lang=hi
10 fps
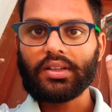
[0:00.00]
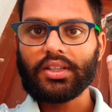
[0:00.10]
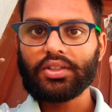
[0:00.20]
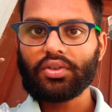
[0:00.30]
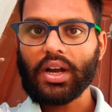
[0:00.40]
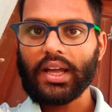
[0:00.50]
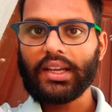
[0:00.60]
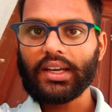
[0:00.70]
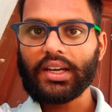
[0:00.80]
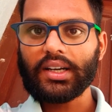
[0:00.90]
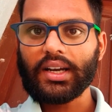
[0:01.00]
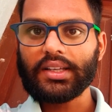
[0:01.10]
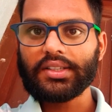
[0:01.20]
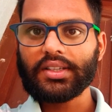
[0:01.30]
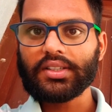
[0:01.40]
ये जो काले कलर का
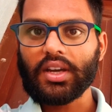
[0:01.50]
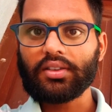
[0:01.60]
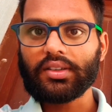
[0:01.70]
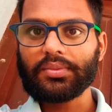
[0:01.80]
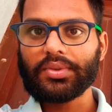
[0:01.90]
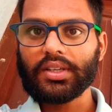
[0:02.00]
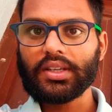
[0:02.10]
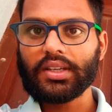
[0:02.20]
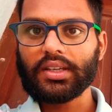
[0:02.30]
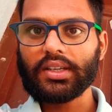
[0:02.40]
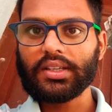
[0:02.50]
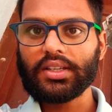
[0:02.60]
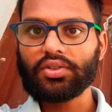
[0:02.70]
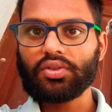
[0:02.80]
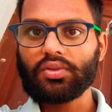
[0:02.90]
है जिसके चारों तरफ से
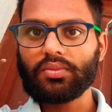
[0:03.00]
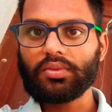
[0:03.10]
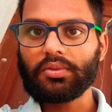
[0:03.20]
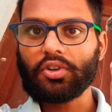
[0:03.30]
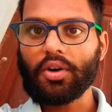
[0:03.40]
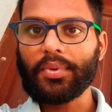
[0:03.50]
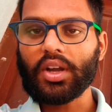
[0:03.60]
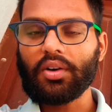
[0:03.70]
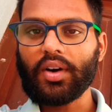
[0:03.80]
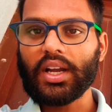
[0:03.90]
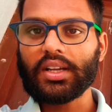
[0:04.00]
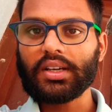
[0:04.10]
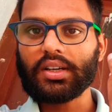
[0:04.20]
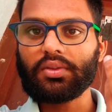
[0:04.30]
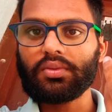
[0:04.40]
ये जो कॉपर का वायर
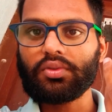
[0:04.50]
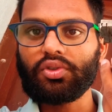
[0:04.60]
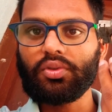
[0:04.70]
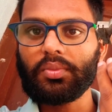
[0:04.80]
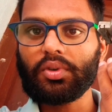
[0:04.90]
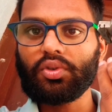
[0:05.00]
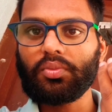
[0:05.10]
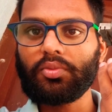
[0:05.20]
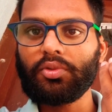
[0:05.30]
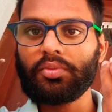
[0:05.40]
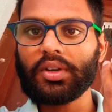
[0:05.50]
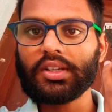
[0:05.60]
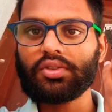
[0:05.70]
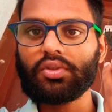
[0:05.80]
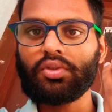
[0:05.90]
घूम घूम घूम के
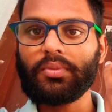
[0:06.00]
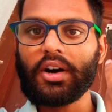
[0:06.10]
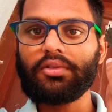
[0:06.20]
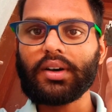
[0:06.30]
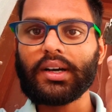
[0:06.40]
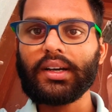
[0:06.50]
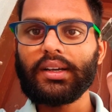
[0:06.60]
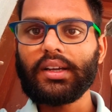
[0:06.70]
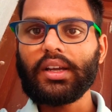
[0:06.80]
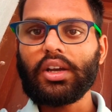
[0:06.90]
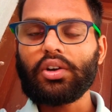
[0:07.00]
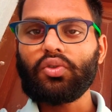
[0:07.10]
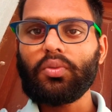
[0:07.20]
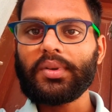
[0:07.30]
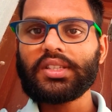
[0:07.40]
जो घुमा हुआ है
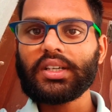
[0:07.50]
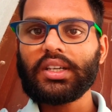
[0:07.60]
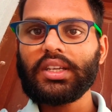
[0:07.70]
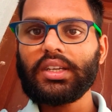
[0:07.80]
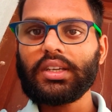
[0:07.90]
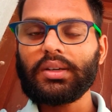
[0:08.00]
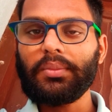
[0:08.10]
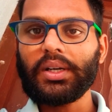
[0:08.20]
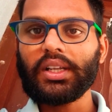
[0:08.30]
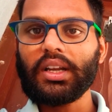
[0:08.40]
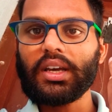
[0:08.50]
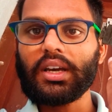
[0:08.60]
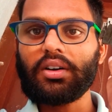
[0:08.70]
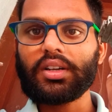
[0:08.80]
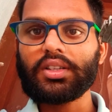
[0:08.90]
वो बेसिकली मेटल
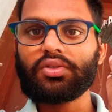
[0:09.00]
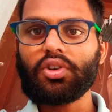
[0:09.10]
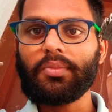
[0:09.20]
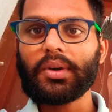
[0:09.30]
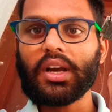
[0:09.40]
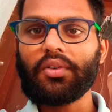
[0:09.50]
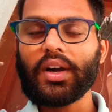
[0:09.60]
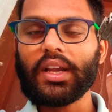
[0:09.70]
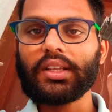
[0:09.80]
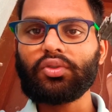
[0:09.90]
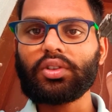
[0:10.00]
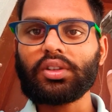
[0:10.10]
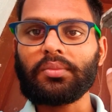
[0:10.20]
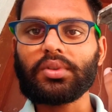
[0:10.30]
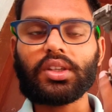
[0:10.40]
है और ये जो कॉपर का वायर है तो
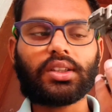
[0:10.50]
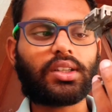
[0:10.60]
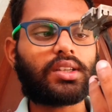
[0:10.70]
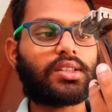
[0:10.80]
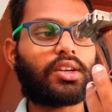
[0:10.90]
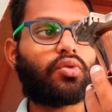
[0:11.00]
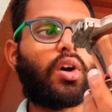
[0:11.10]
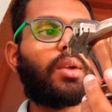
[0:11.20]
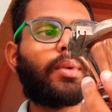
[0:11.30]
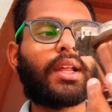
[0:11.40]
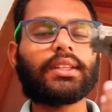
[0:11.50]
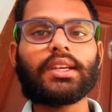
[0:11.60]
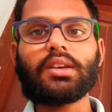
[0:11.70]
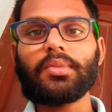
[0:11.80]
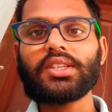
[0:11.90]
एकदम एक तरह से कॉयल बनाता
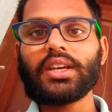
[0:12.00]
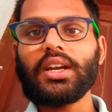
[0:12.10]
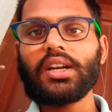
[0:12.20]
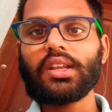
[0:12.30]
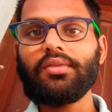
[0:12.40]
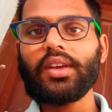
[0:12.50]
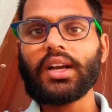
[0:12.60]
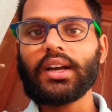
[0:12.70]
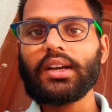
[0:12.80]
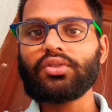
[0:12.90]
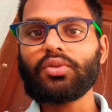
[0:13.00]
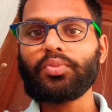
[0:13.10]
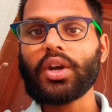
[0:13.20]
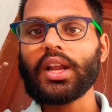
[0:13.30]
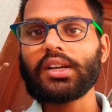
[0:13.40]
है ये बेसिकली टीवी का है जो
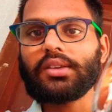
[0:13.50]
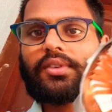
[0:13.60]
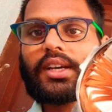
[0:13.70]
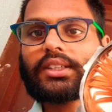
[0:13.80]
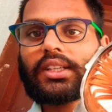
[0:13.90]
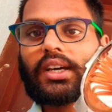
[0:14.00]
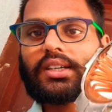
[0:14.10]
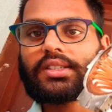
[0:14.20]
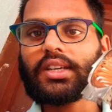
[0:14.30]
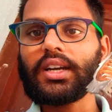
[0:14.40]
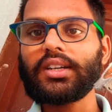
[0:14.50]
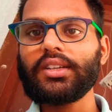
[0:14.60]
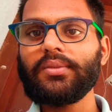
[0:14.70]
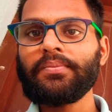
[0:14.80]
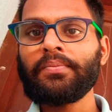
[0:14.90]
पुराना टीवी आता था सीआरटी